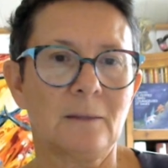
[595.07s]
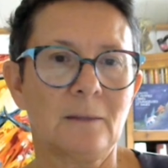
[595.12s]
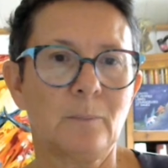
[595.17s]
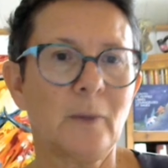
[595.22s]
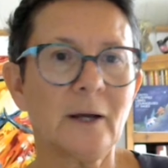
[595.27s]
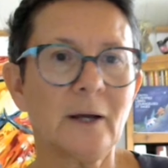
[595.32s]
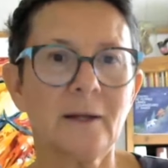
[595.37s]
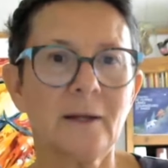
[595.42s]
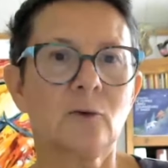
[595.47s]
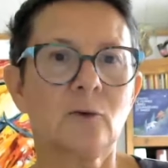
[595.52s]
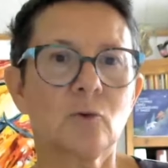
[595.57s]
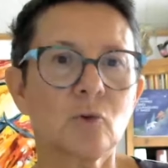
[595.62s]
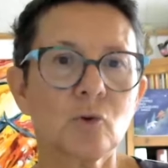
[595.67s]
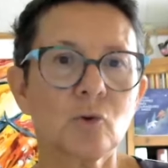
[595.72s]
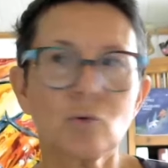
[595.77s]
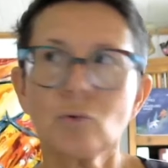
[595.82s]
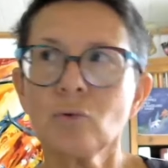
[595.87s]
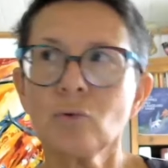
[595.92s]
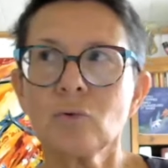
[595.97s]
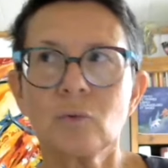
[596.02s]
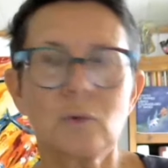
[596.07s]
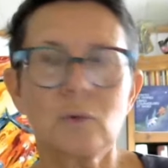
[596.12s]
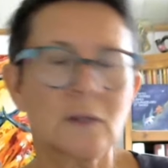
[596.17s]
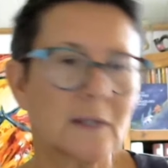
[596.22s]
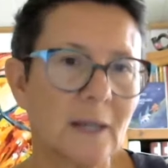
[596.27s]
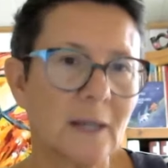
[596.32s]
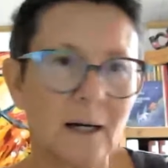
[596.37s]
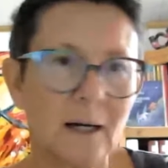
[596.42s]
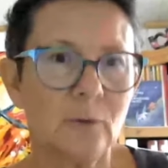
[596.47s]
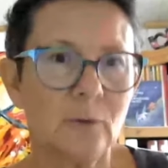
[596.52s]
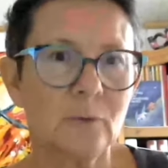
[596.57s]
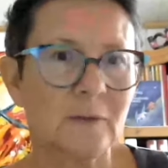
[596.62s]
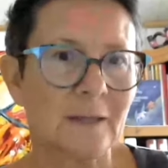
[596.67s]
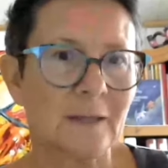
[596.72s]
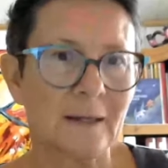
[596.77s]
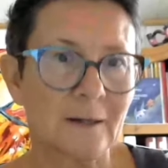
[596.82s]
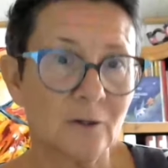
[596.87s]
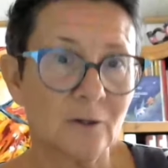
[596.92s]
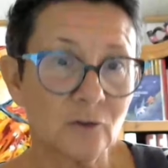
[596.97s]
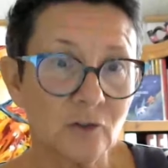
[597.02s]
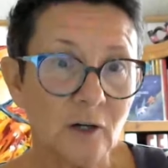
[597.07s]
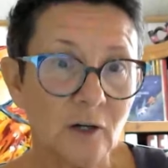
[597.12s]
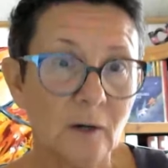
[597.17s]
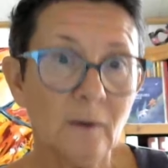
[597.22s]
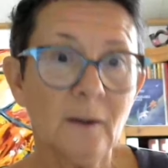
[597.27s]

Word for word: n'est pas quelque chose qui a 50